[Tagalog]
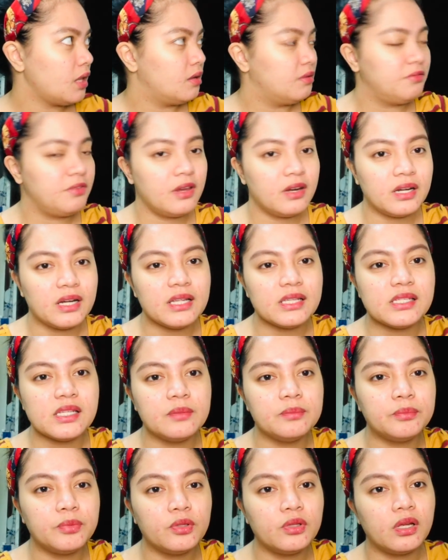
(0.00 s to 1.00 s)
Very
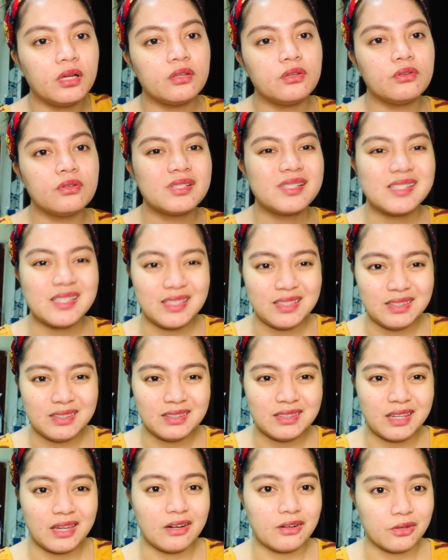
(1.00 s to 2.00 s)
simple lang yung
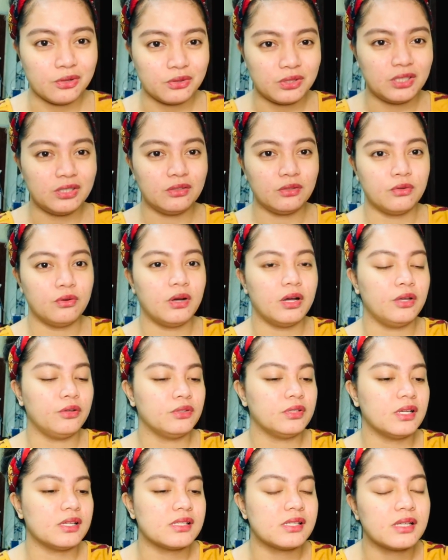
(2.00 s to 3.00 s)
skincare routine ko ngayon
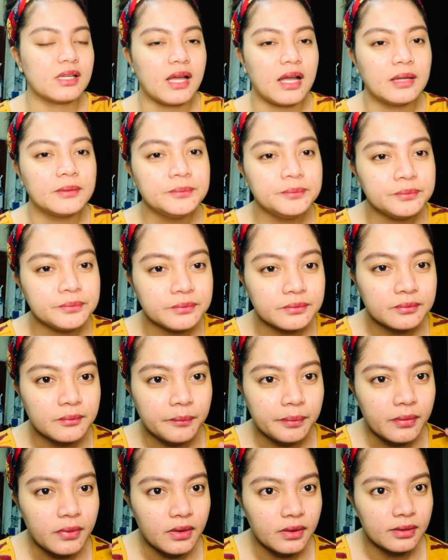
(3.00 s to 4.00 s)
kasi nga
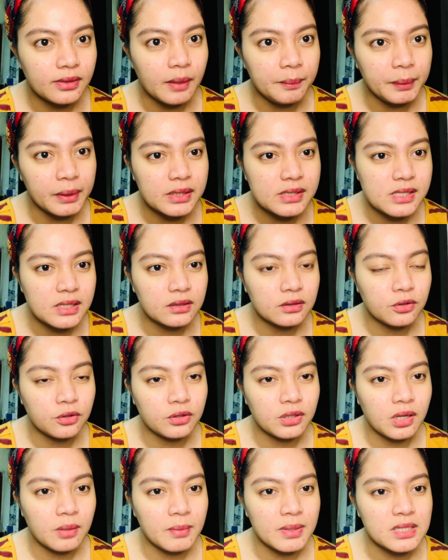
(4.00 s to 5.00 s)
napansin ko
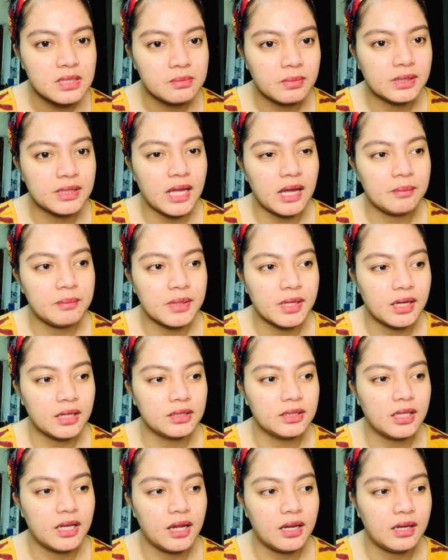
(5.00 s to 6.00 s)
na mas madami kang
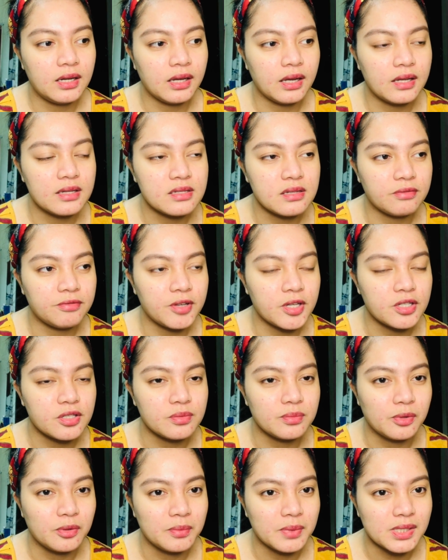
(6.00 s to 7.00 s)
nilalagay sa face
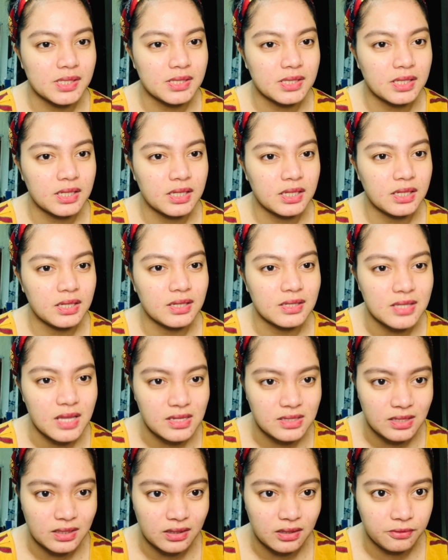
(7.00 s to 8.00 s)
mo, mas nagiging
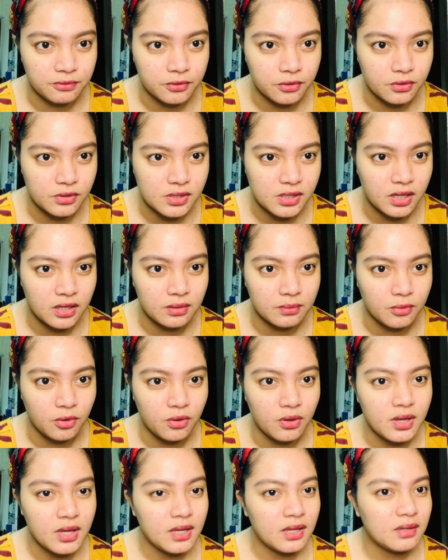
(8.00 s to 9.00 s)
sensitive yung skin mo.
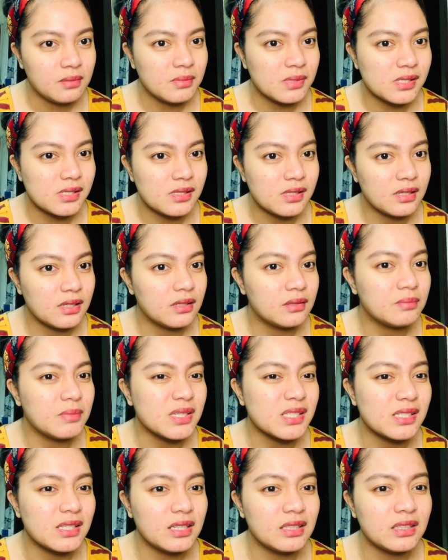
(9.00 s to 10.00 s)
Mas nag
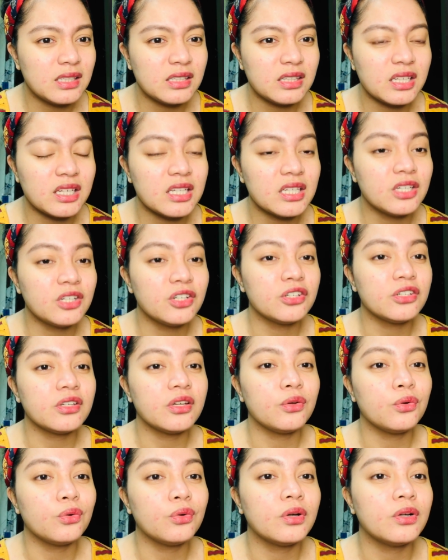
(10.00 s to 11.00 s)
mas nati-trigger
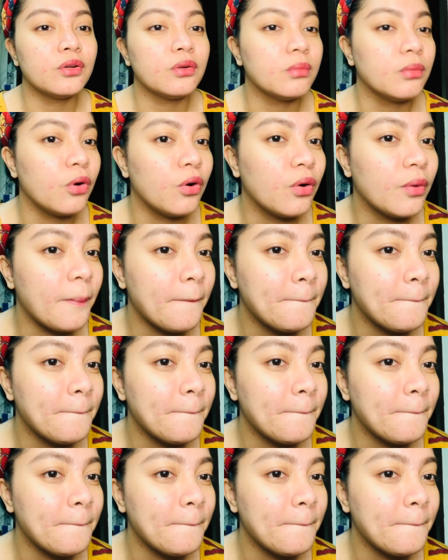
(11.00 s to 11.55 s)
niya yung ano mo